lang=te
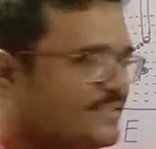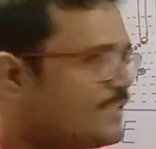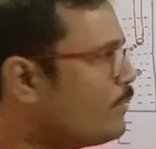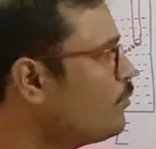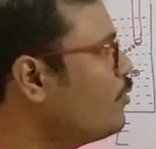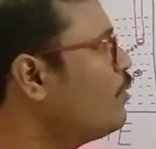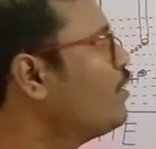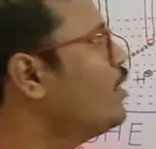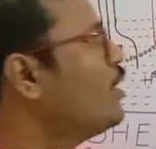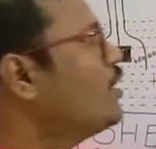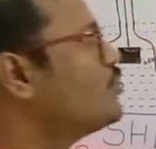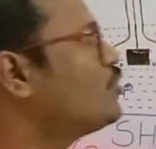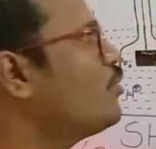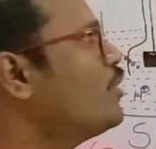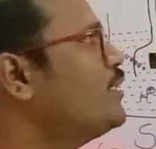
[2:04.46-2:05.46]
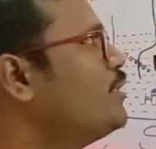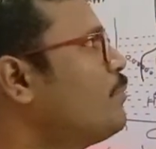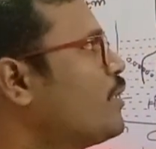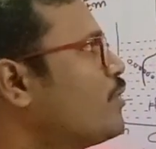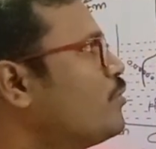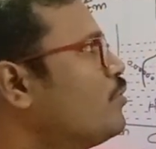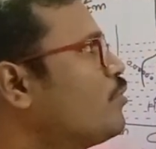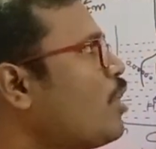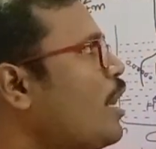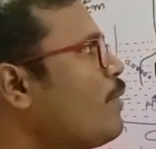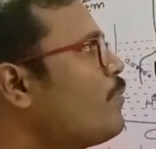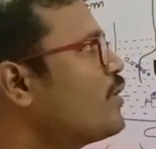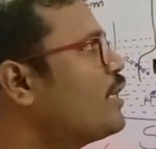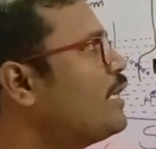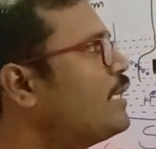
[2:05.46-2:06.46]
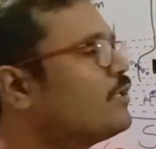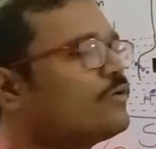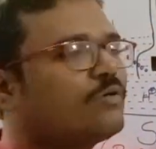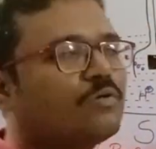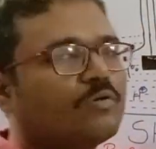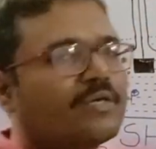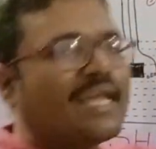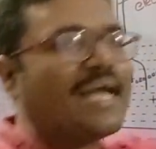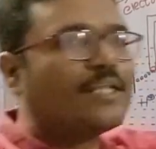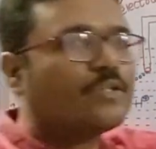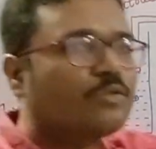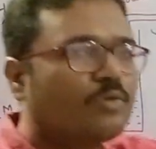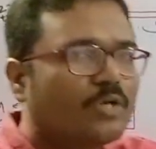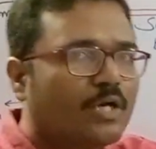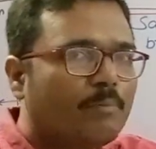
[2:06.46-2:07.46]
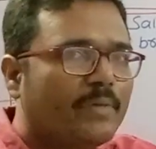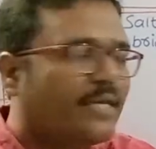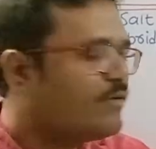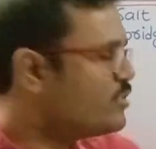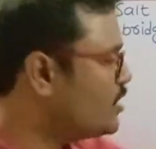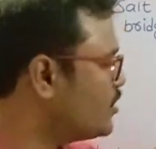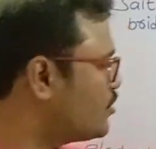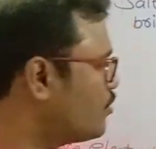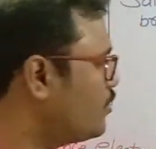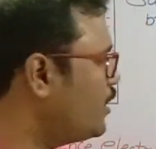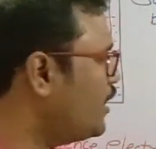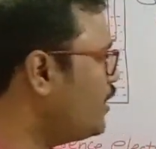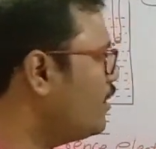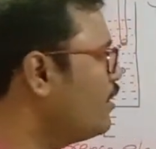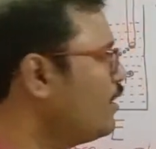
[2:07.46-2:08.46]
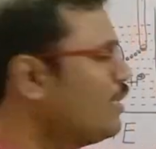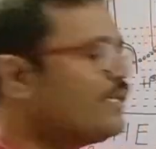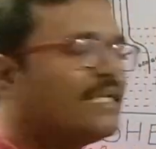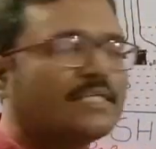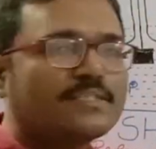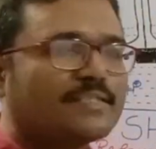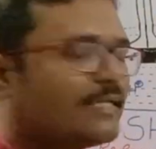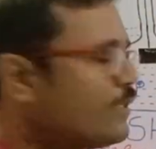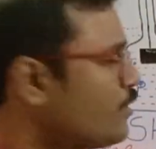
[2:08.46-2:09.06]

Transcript: చేసాము సో ఇది మనకు కాపర్ ఎలక్ట్రోడ్ క్యాథోడ్గా బిహేవ్ చేస్తుంది టెస్ట్